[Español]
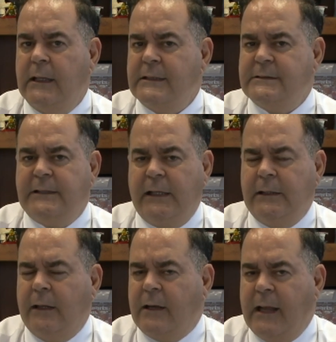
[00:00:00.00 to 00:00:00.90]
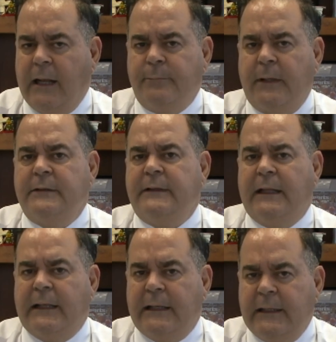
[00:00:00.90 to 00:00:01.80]
sin
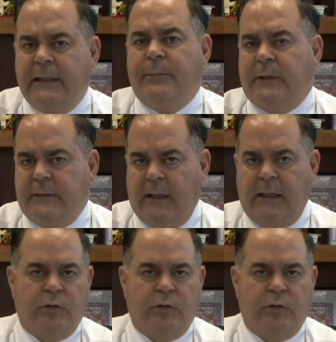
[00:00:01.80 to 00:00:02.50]
realmente límite